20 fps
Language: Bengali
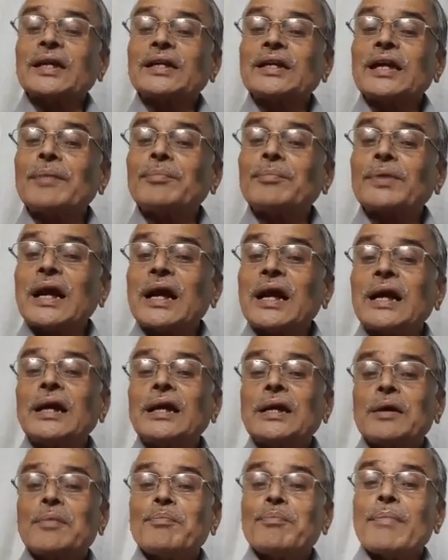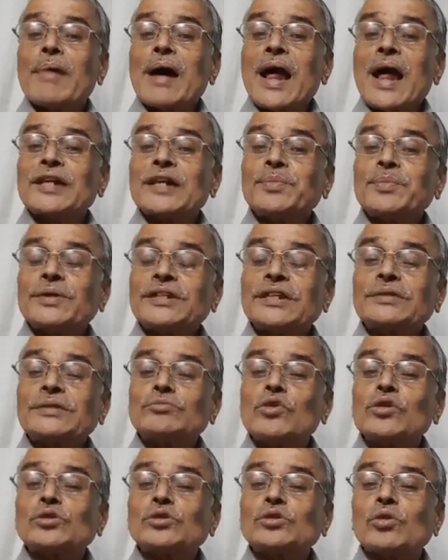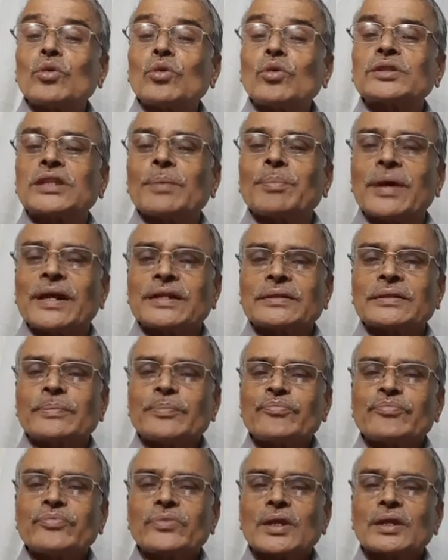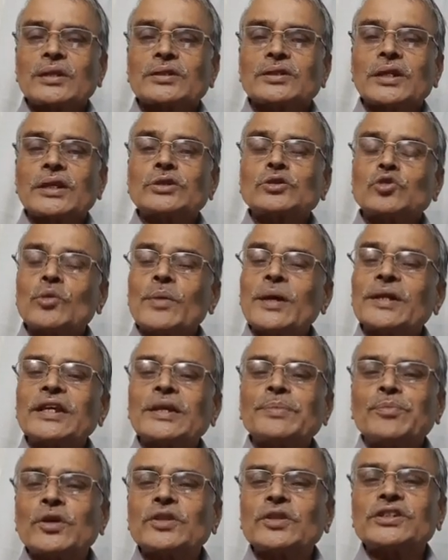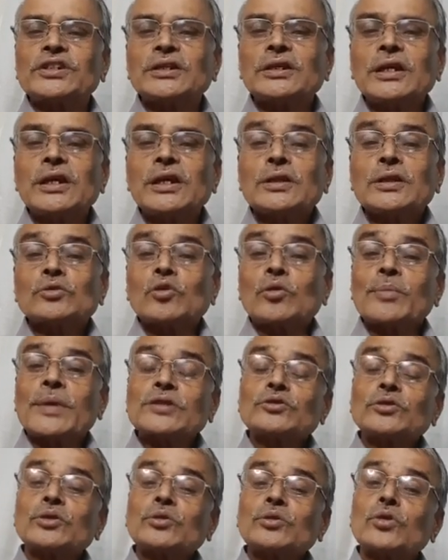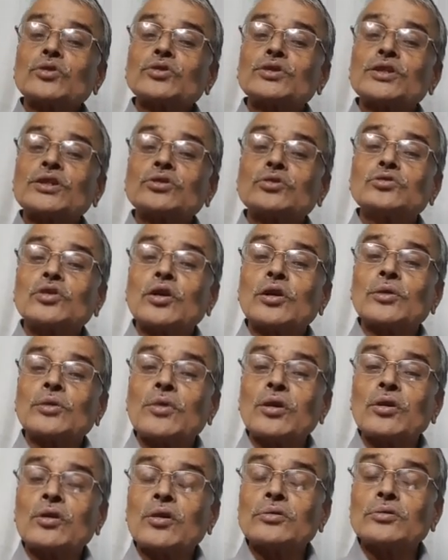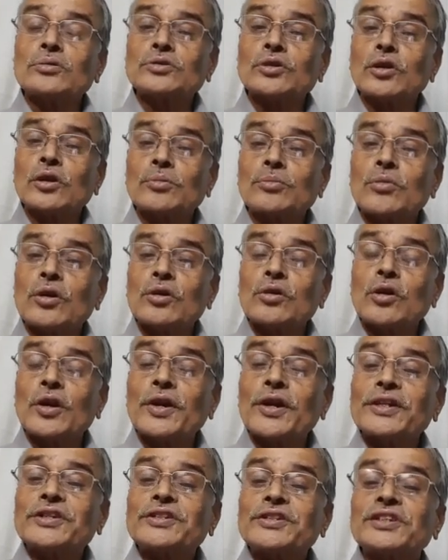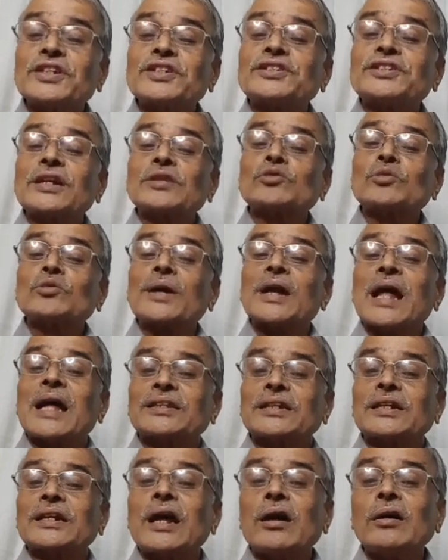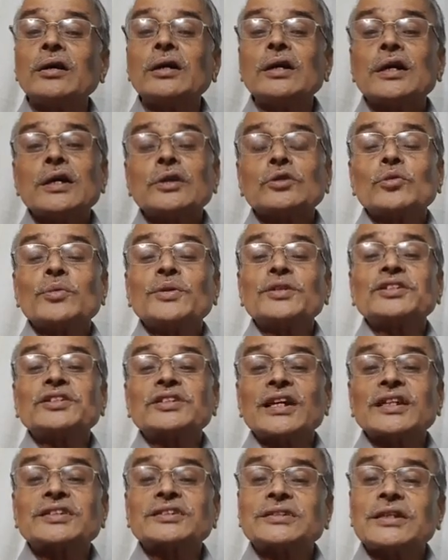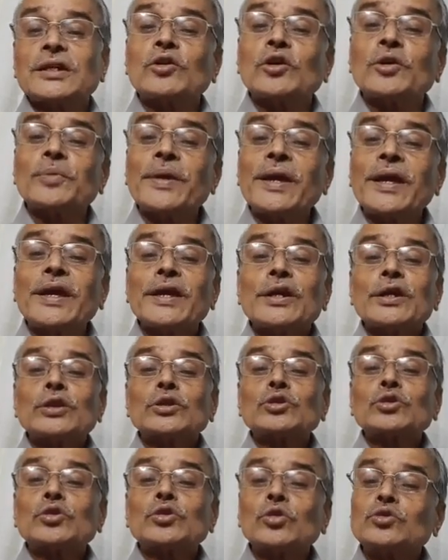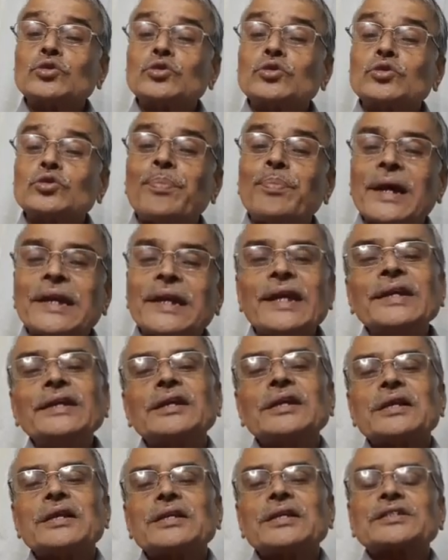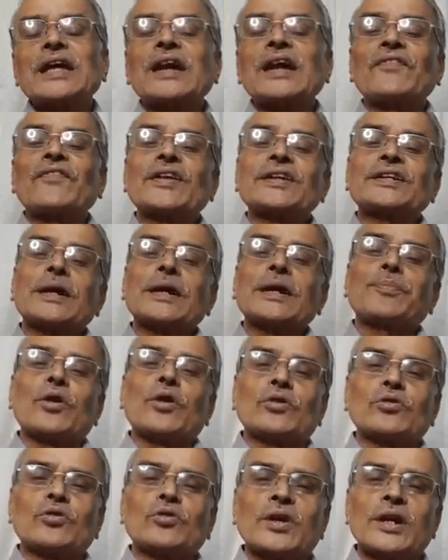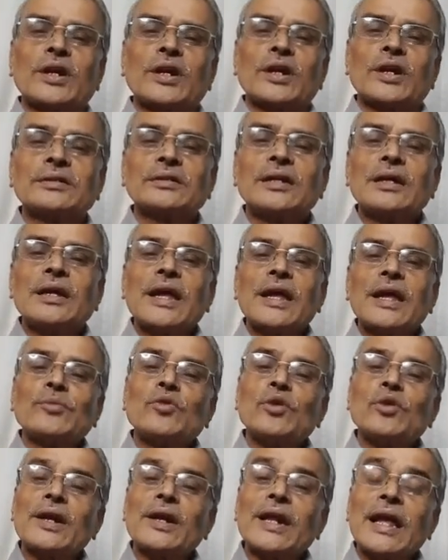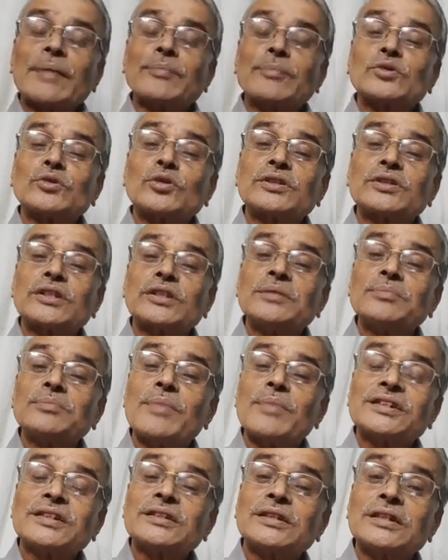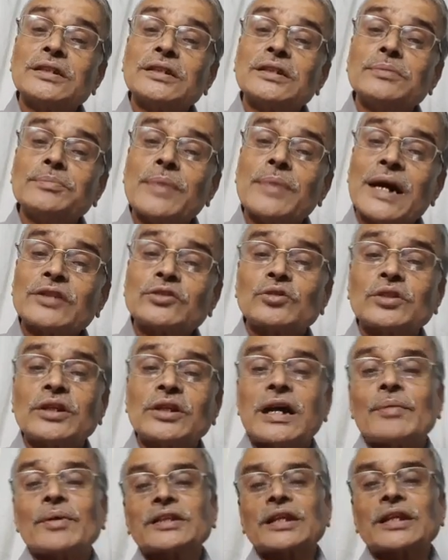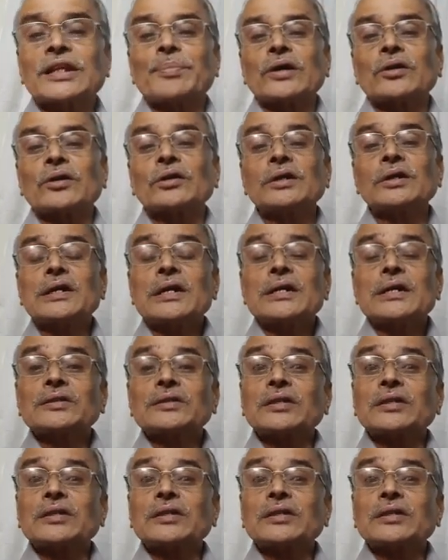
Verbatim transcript: তাকে আমরা মায়াজমেটিক মুক্ত করতে পারি সেই সুবাদে বলছি তোমরা যদি কোনো শিশু জন্ম জন্মগ্রহণের চিকিৎসা তোমার হাতে নাও তুমি চেষ্টা করবে সুযোগ পাইলেই সালফারটা প্রয়োগ করার এম ওয়ান এম টু তিন মাসে তিনবার যদি খাওয়াতে পারো